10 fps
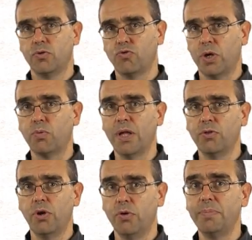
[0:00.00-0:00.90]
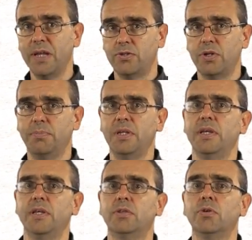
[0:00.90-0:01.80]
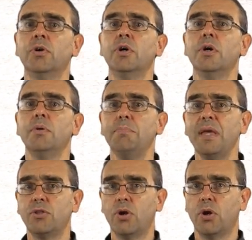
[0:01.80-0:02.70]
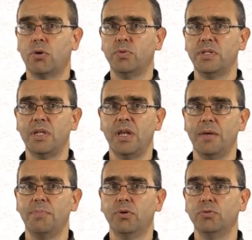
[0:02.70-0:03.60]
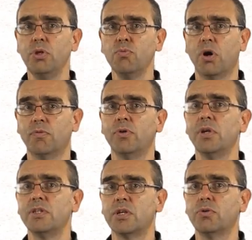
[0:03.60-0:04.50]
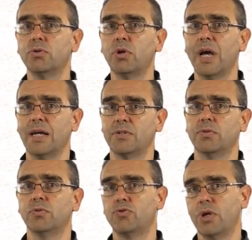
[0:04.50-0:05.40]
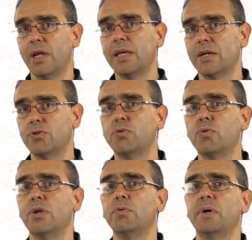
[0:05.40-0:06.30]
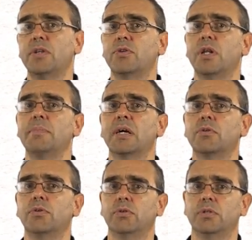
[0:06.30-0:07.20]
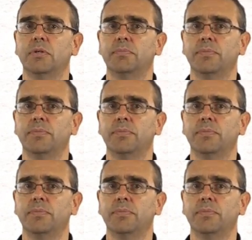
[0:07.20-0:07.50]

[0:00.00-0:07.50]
cioè quando hanno perso il biglietto, mentre lo acquisterebbero di nuovo nel secondo caso, cioè nel caso in cui hanno perso la banconota.